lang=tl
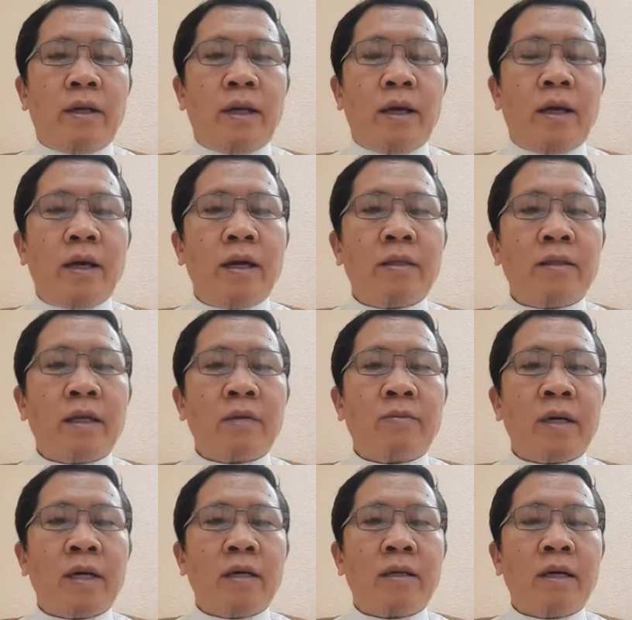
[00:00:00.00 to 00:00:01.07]
Lahat ng
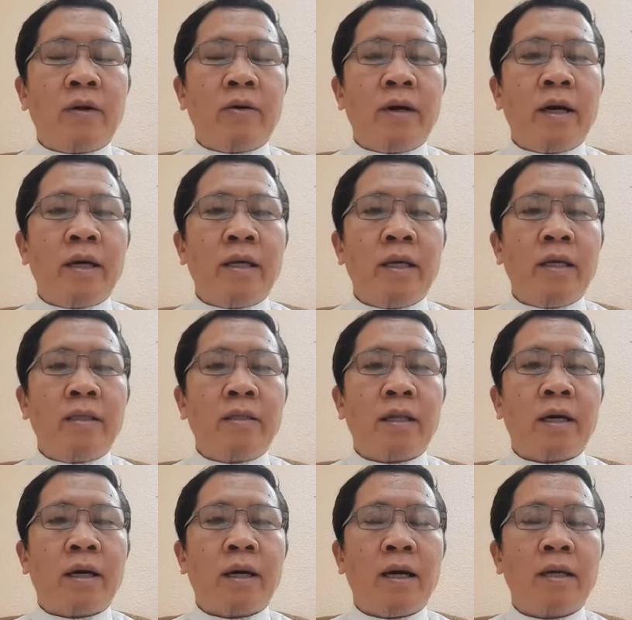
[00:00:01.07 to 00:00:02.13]
mga gawain
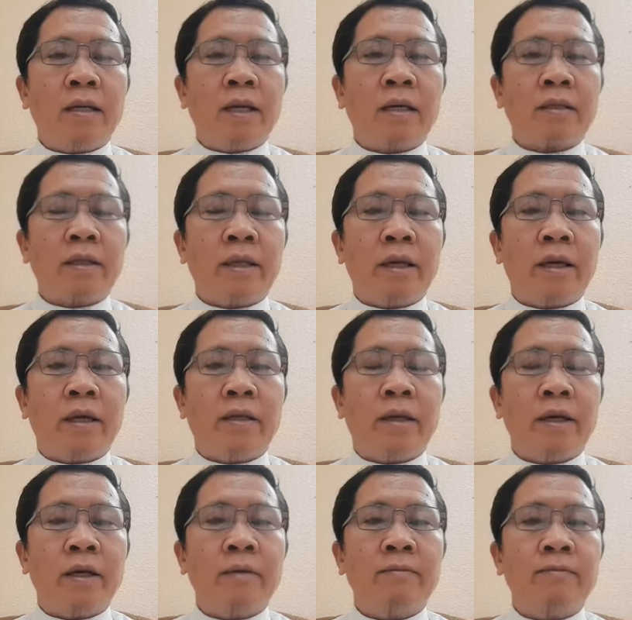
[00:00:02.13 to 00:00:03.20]
ng anak ni
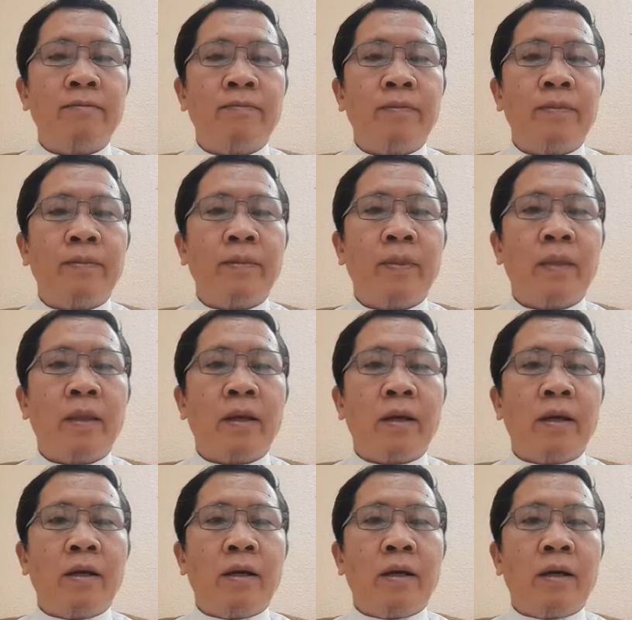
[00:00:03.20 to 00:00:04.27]
Adam
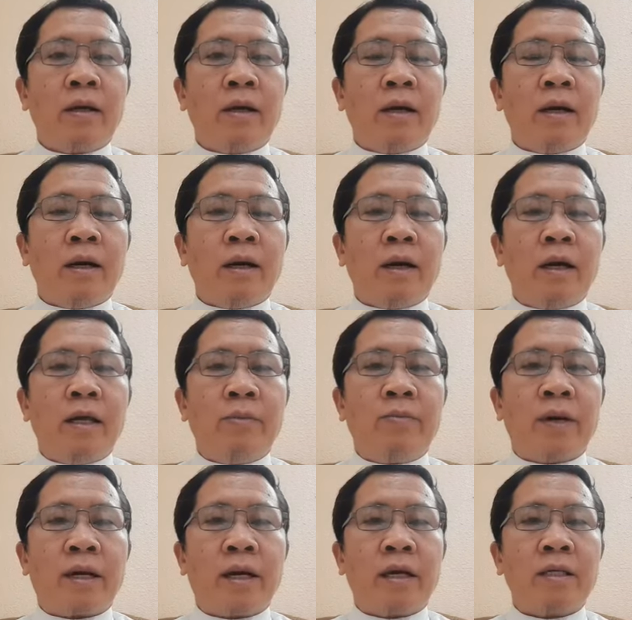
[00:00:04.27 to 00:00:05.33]
ay
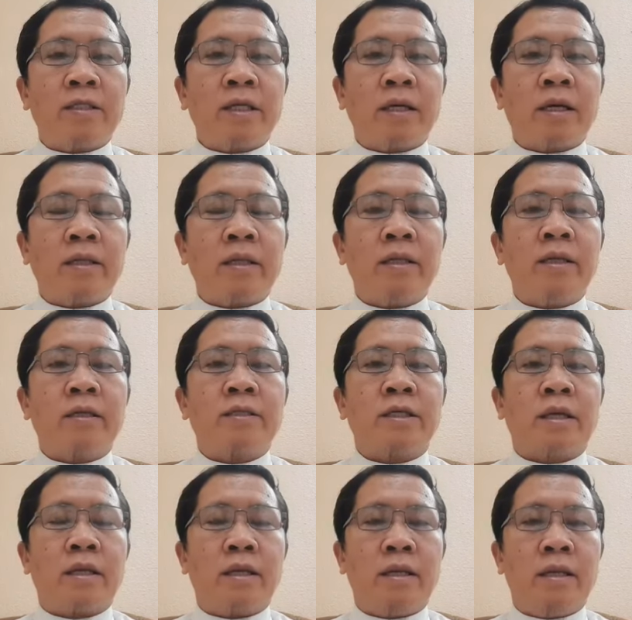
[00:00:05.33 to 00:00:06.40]
para sa
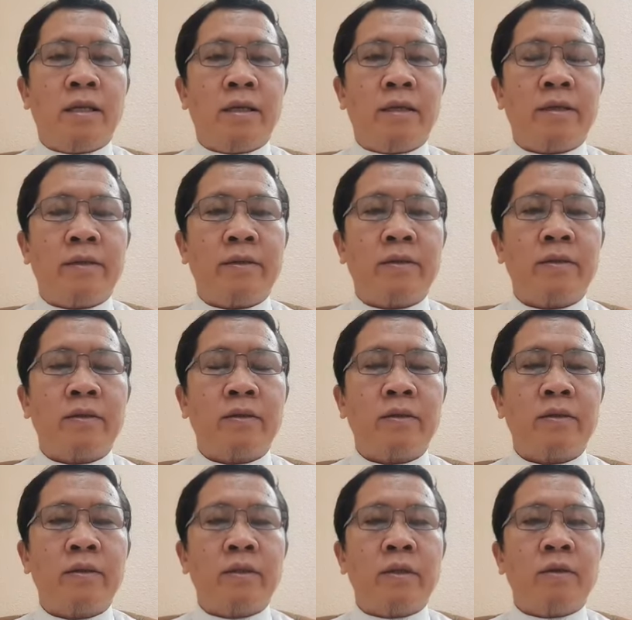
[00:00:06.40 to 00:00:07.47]
kaniyang sarili,
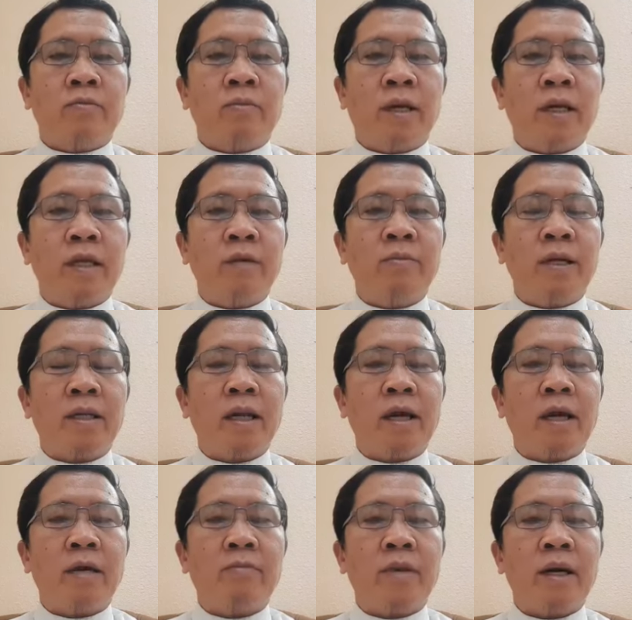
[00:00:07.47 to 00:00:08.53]
maliban
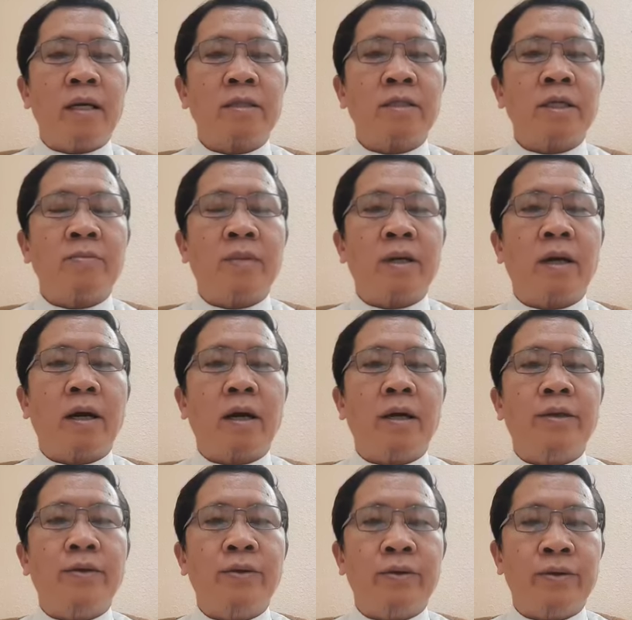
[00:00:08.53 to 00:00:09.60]
lamang sa pag
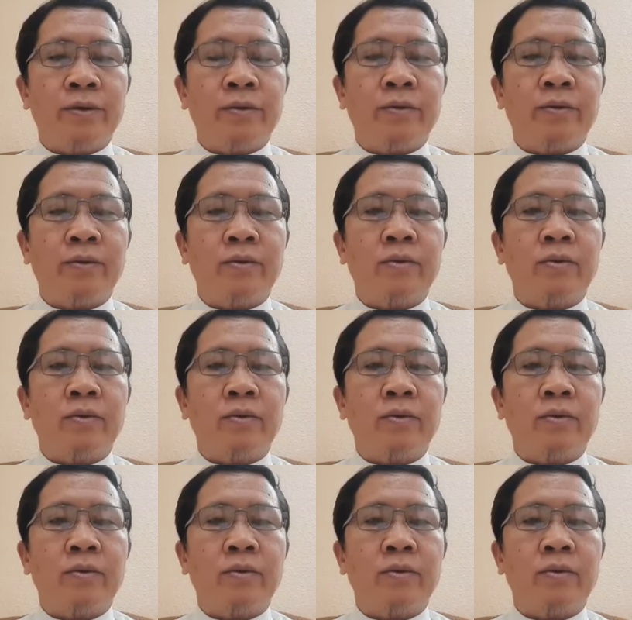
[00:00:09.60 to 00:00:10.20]
aayon